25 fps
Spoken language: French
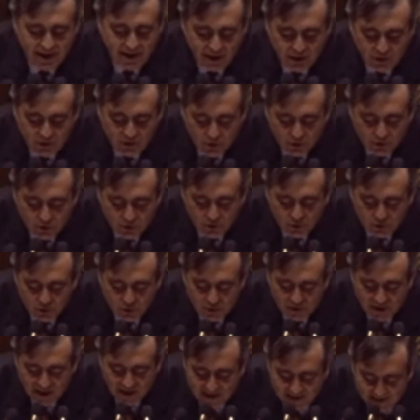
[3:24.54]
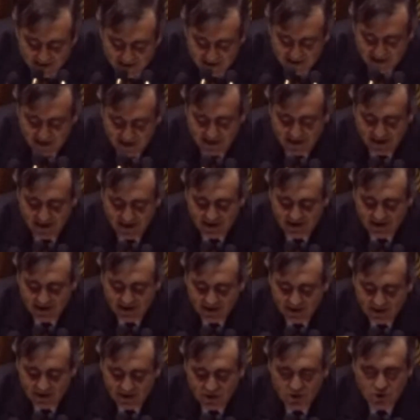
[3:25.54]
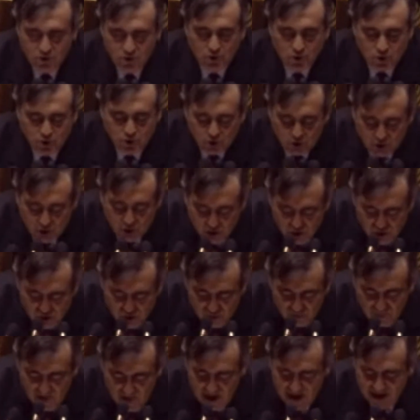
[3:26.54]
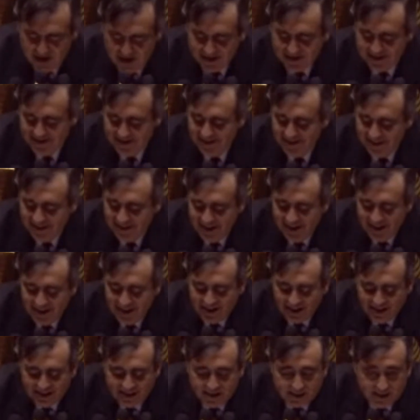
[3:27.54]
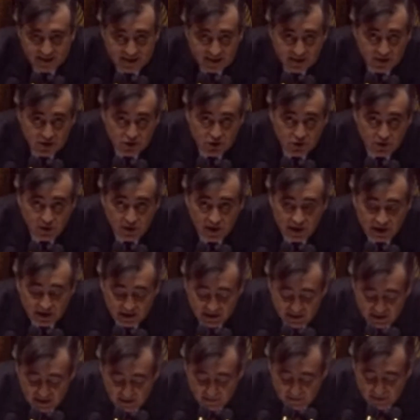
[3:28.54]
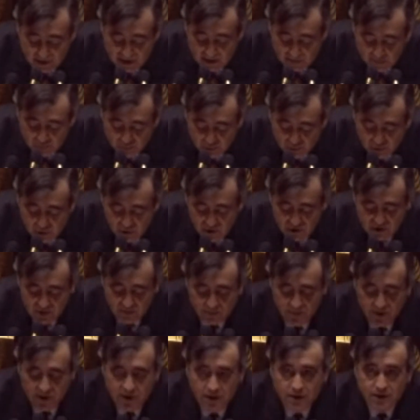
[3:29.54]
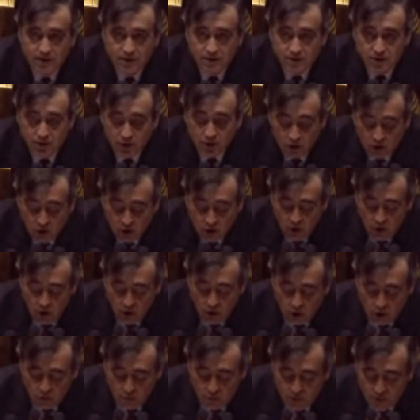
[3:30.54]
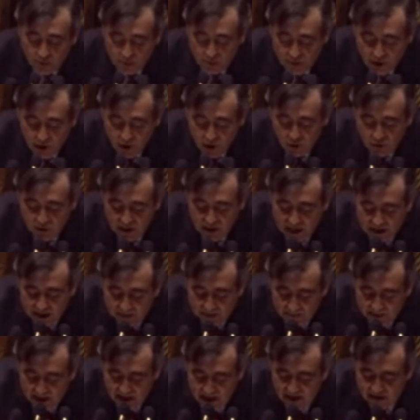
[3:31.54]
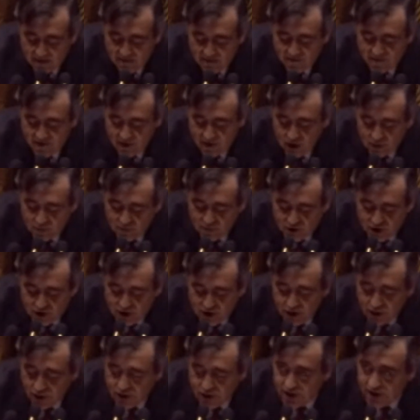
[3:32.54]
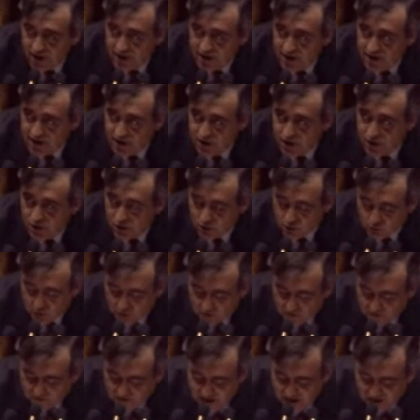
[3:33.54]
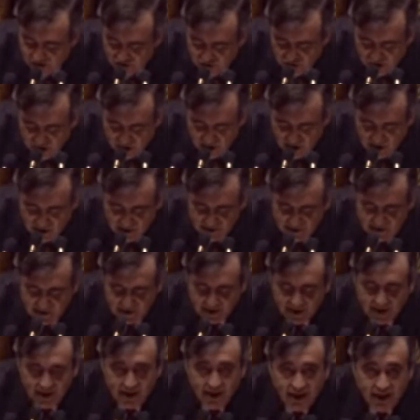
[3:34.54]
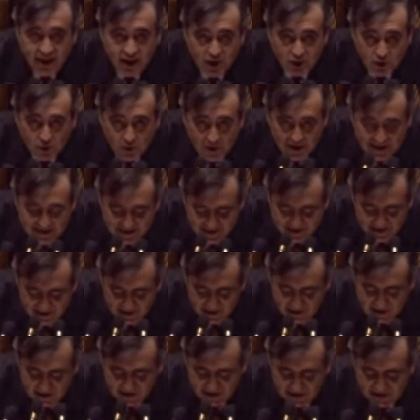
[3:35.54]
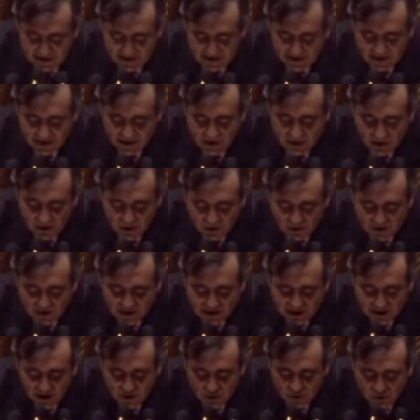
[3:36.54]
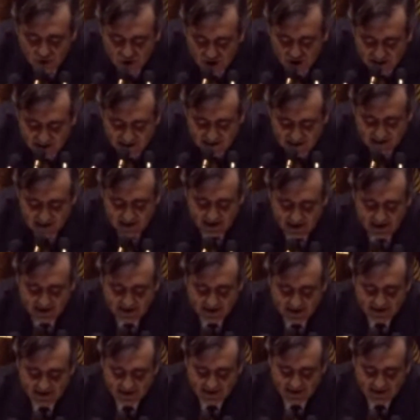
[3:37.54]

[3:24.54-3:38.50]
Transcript: et de nos taux d'intérêt sur le Deutsche Mark et les décisions arrêtées par la Bundesbank au moment où l'Allemagne fait l'objet de critiques convergentes et croissantes au sein du G7